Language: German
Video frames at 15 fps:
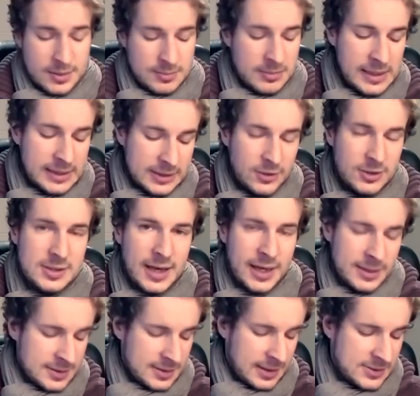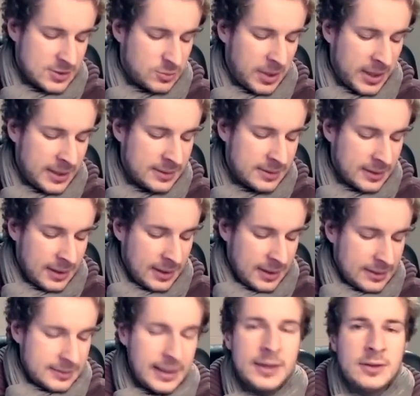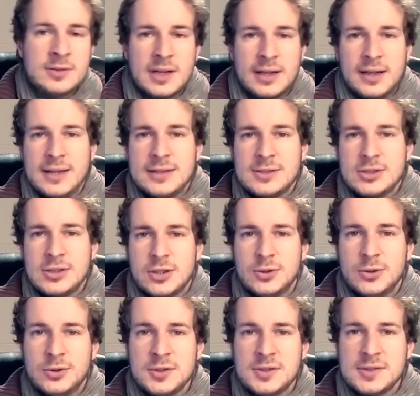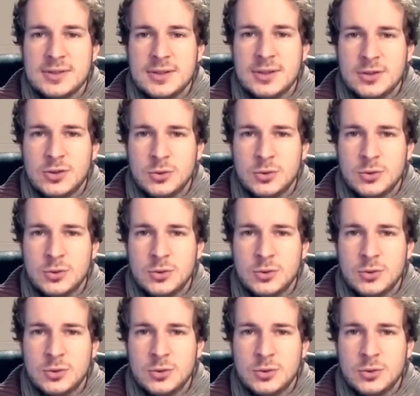Meldet euch an, ist ganz spannend. Dann unser klassischer Kurs äh,